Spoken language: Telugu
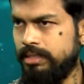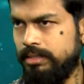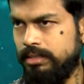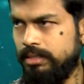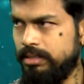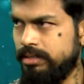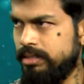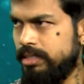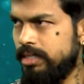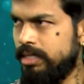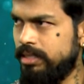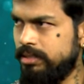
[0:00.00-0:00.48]

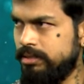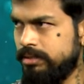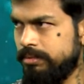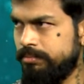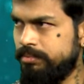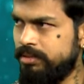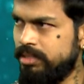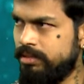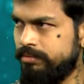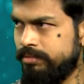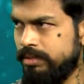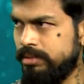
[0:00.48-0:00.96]
టైటిల్ ఇదే అని
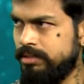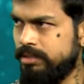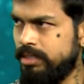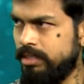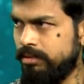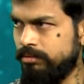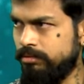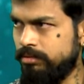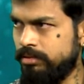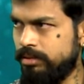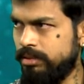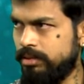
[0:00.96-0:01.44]
చెప్పి నేను ఫస్టే
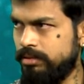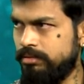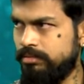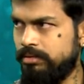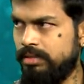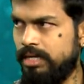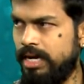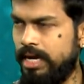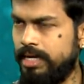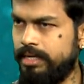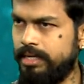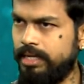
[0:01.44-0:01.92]
అనుకున్నాను
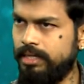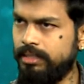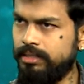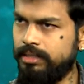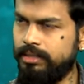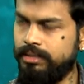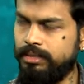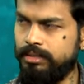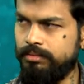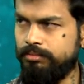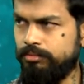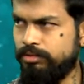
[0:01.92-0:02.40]

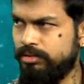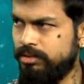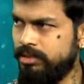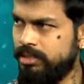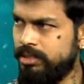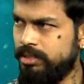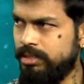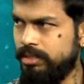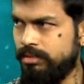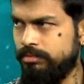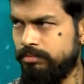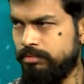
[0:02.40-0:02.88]
రాయడానికంటే
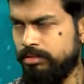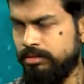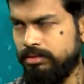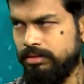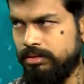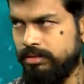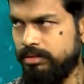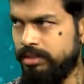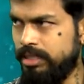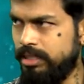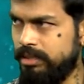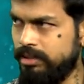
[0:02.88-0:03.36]
ముందే నేను
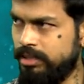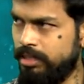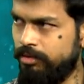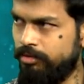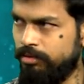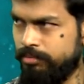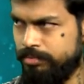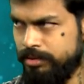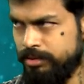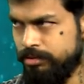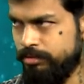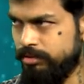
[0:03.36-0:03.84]
దాని
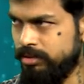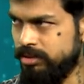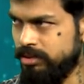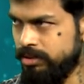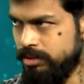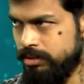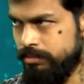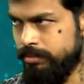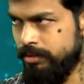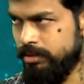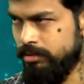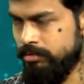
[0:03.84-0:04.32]
కవర్ పేజ్ కూడా
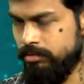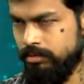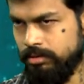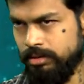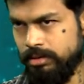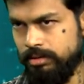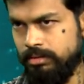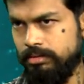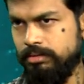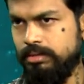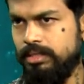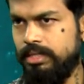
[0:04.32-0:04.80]
గీసి
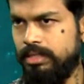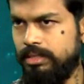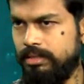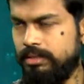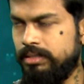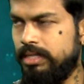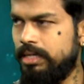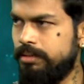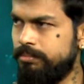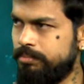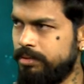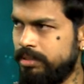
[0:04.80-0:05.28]
పెట్టుకున్నాను అండ్
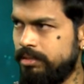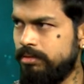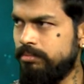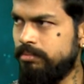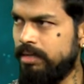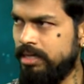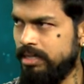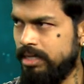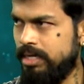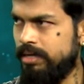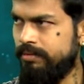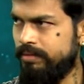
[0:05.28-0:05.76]
దాని పేరు
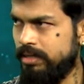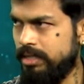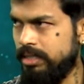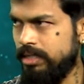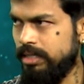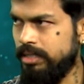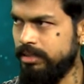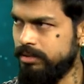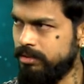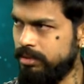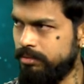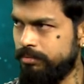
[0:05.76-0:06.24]
మైరావణ
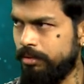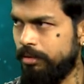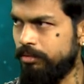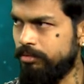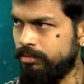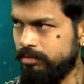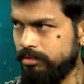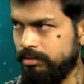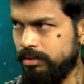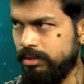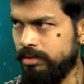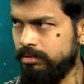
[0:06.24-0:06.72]
అయితే
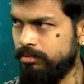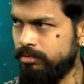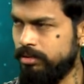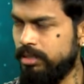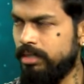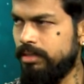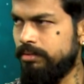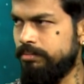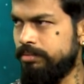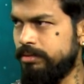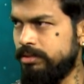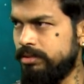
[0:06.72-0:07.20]
బాగుంటుందని
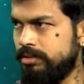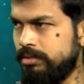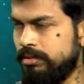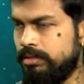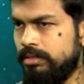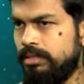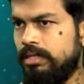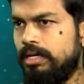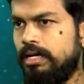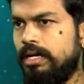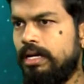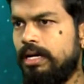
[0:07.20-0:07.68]
కూడా
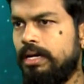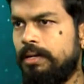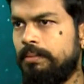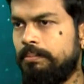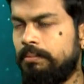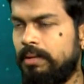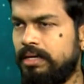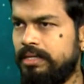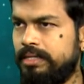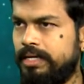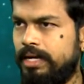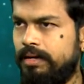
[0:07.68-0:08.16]
అనిపించింది
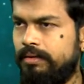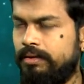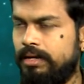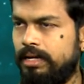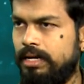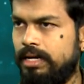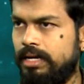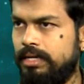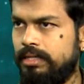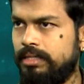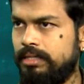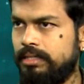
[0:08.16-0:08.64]
మైరావణ
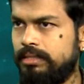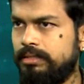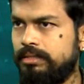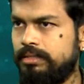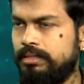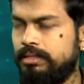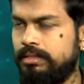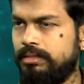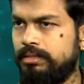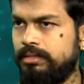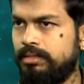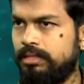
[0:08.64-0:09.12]

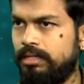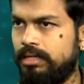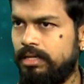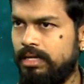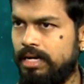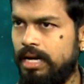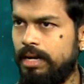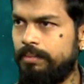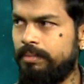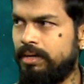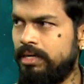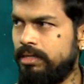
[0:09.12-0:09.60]
అనేది
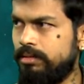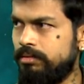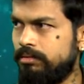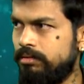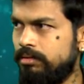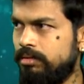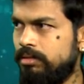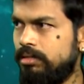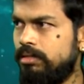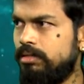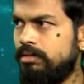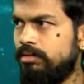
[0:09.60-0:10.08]

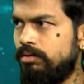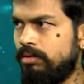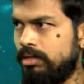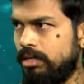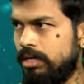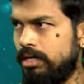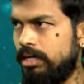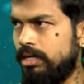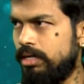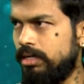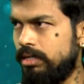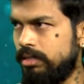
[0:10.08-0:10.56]
రామాయణంలో ఒక
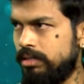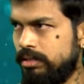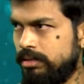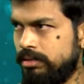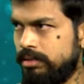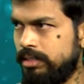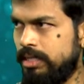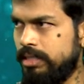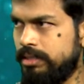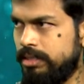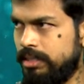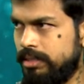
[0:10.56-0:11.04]

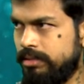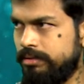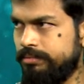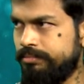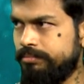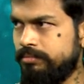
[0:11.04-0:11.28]
కథ